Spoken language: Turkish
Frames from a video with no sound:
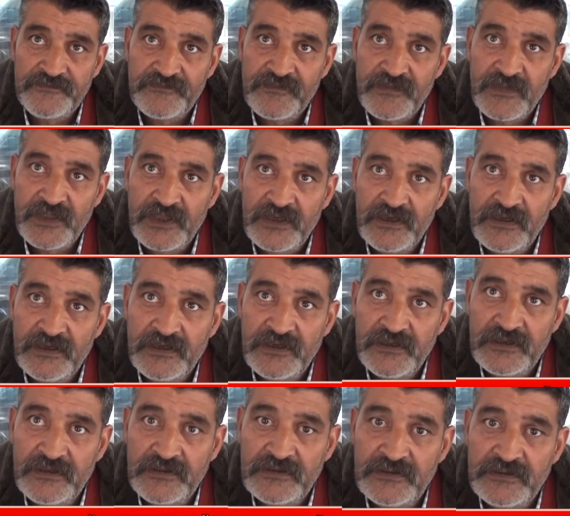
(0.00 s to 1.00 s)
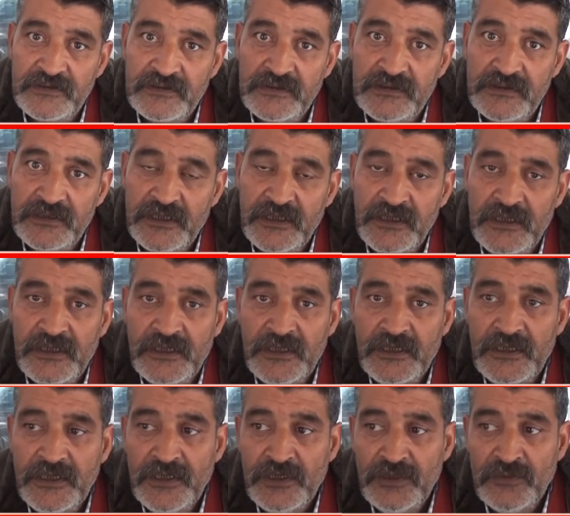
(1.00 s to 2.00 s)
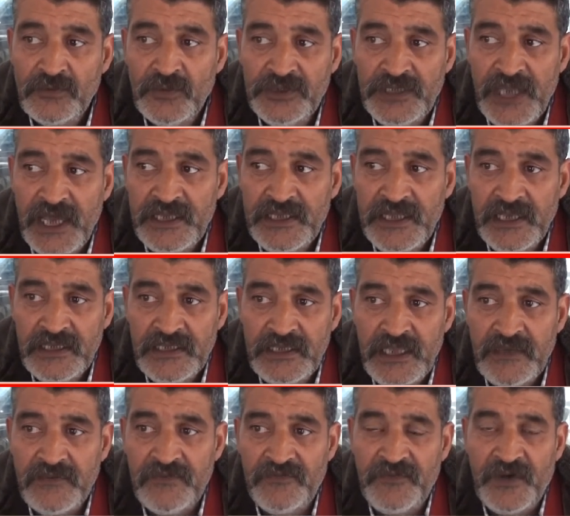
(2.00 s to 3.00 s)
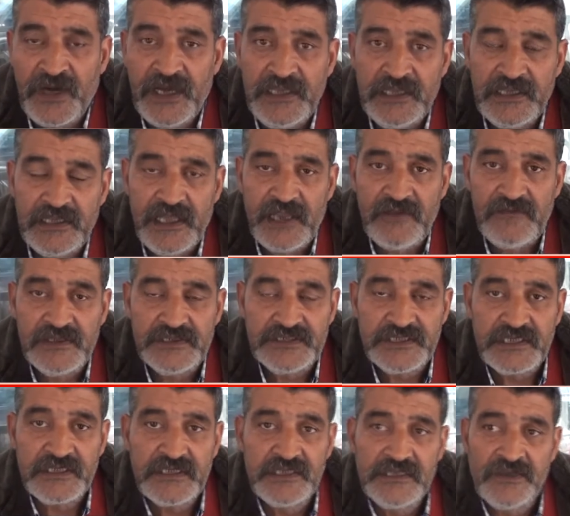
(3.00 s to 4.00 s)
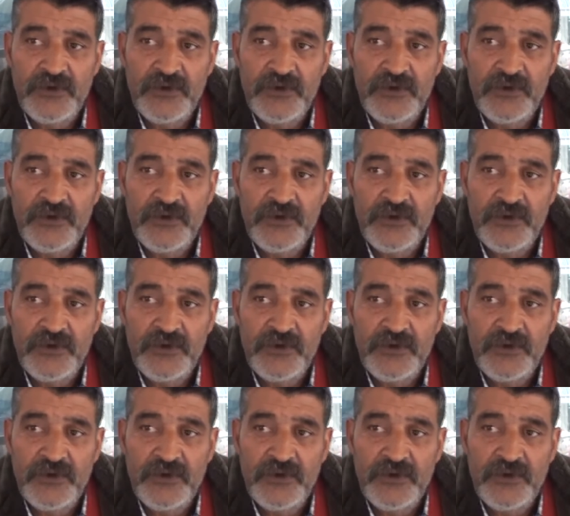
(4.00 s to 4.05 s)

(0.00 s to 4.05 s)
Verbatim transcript: Ne gibi faaliyetler verecek bu dernek? Bu dernek ne gibi faaliyetler verecek?